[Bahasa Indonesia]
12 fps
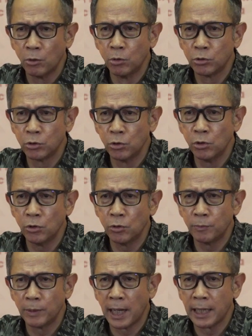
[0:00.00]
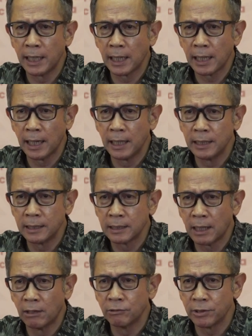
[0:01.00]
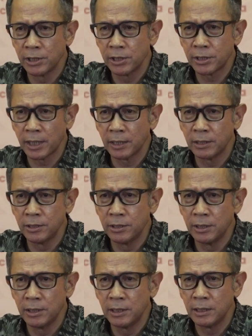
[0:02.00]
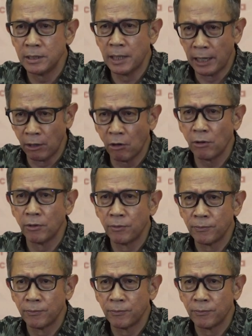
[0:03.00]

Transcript: untuk mengadakan country strategy Dialog